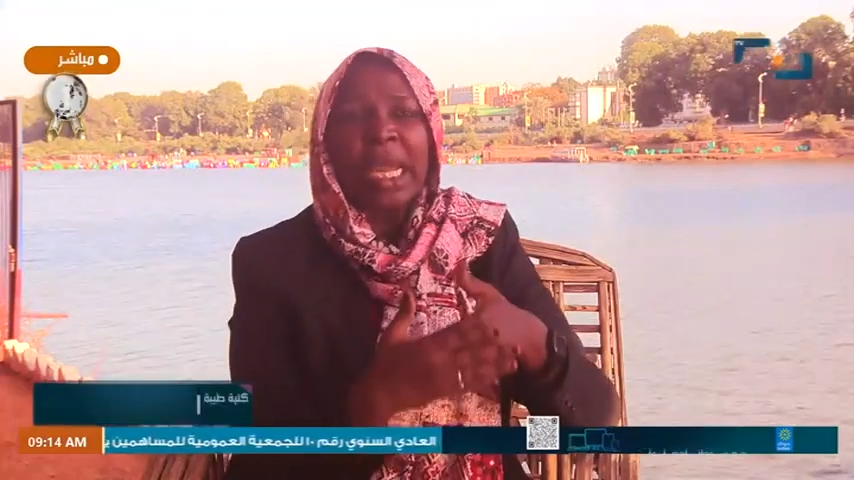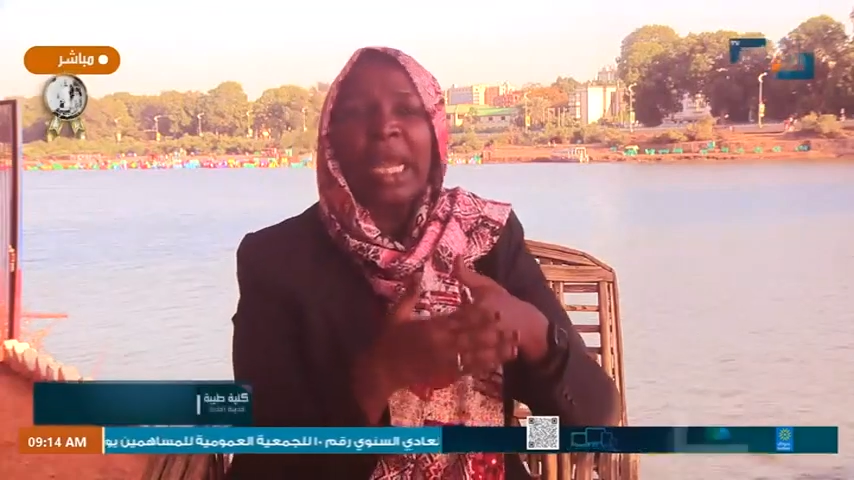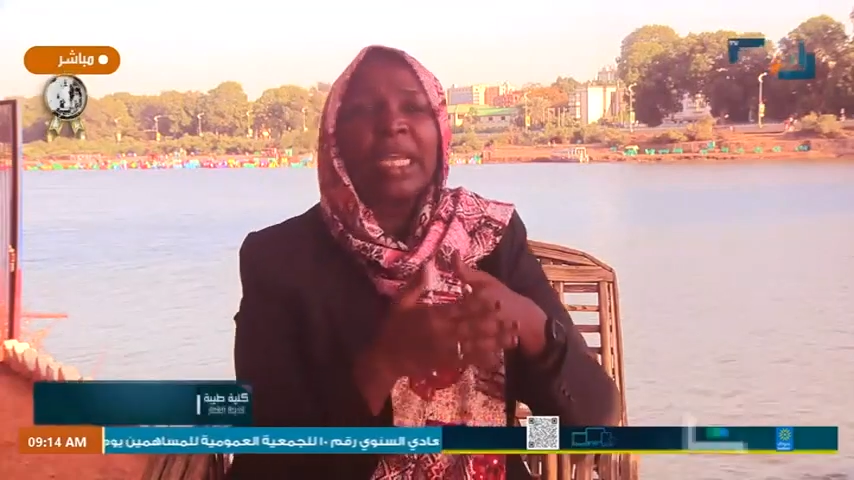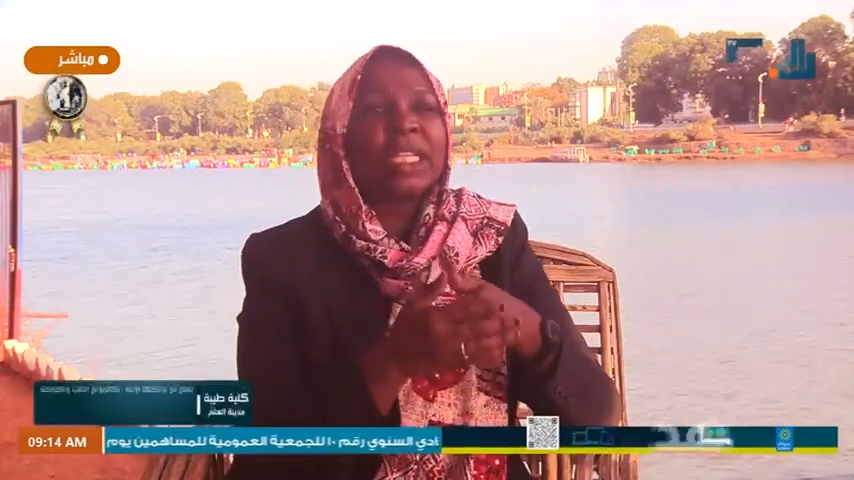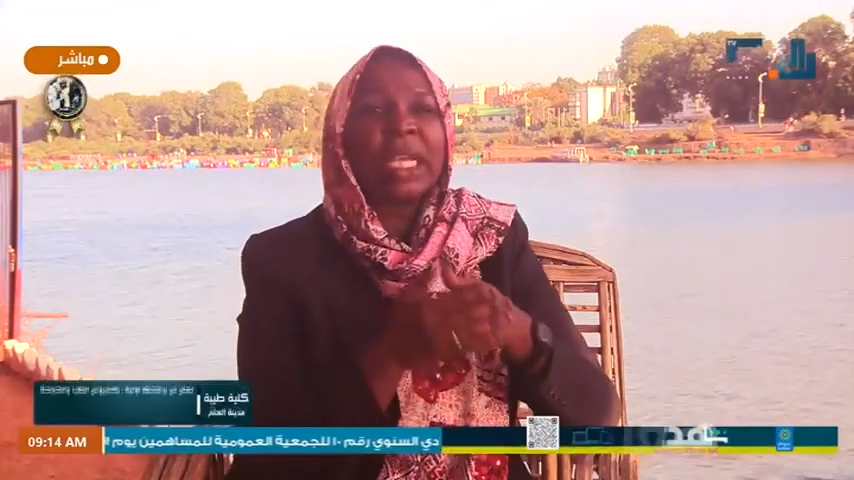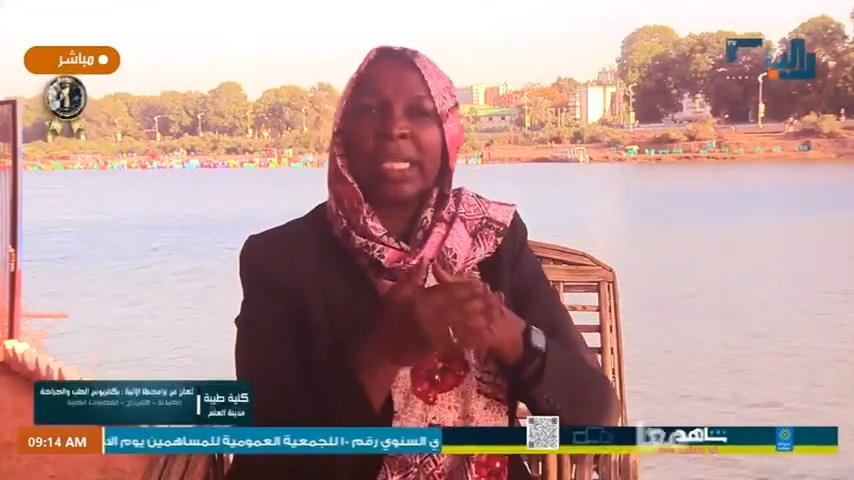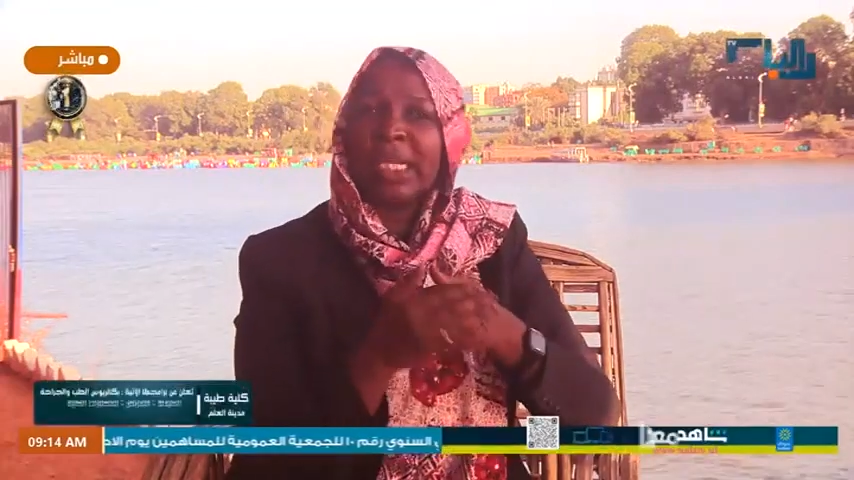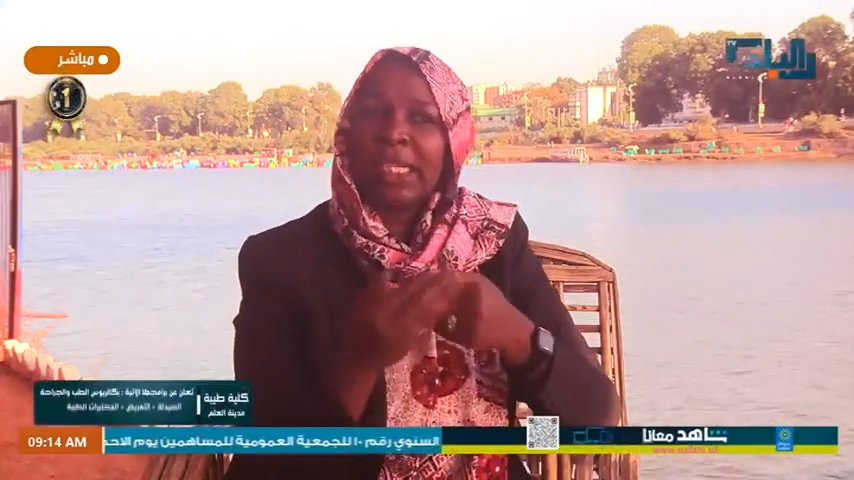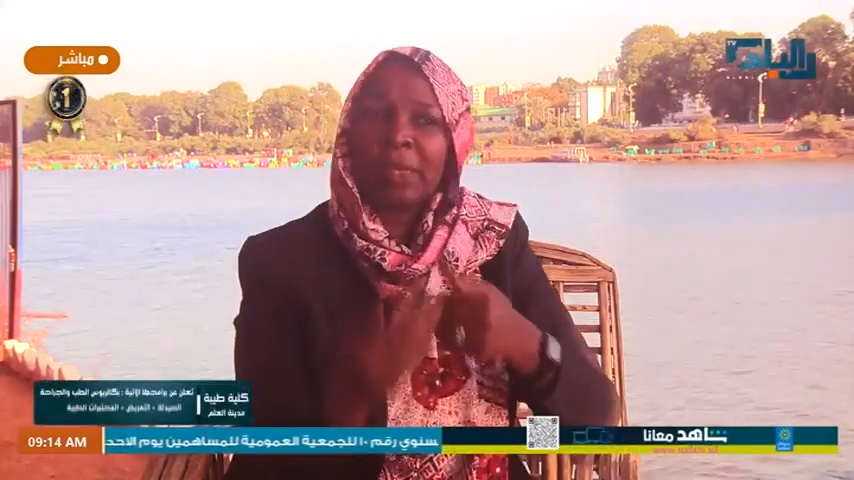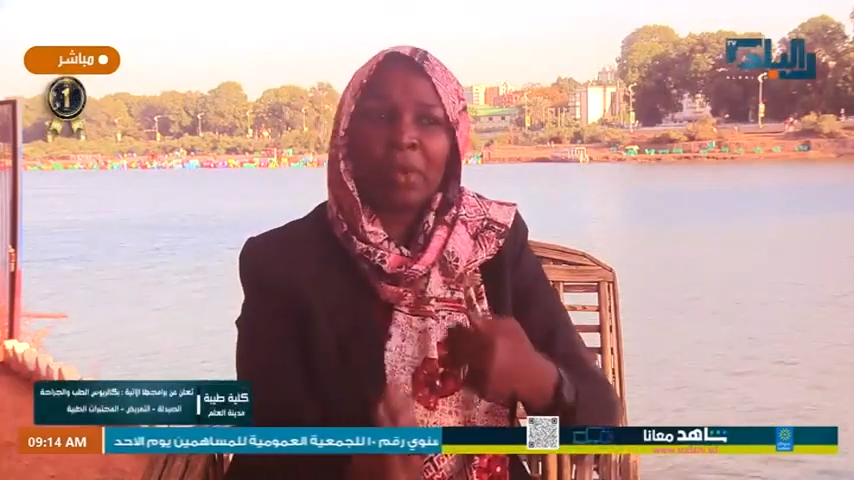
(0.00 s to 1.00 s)
علشان
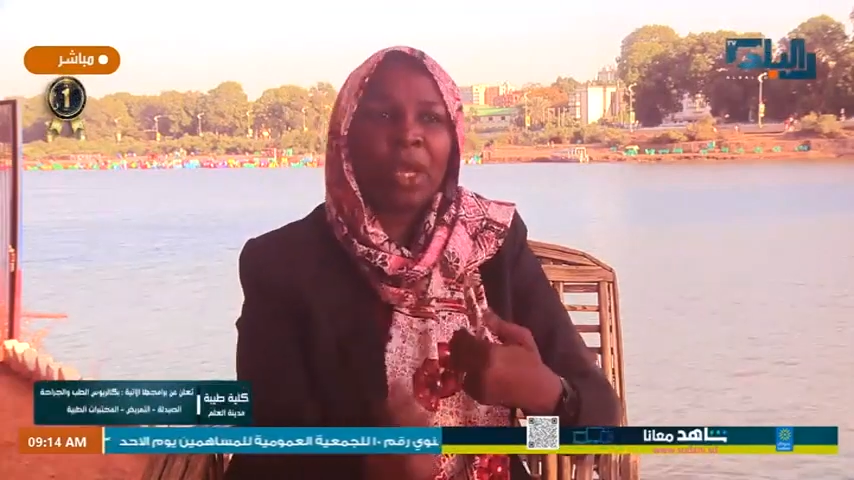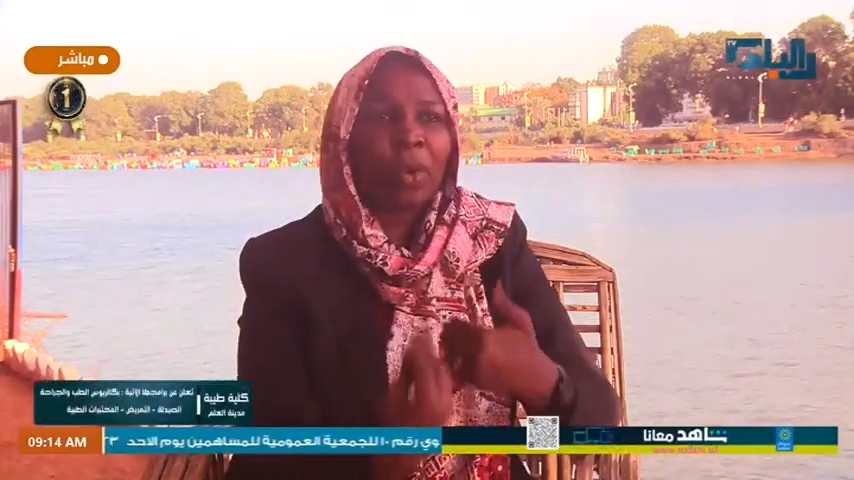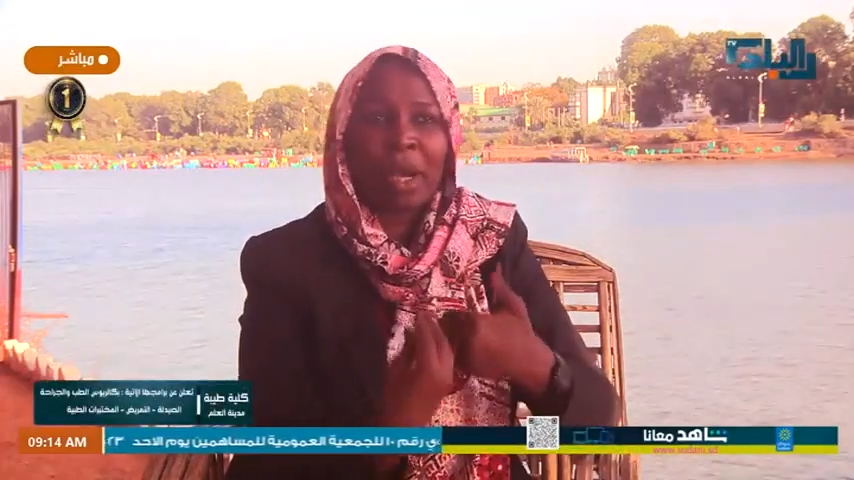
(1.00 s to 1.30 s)
يجيب له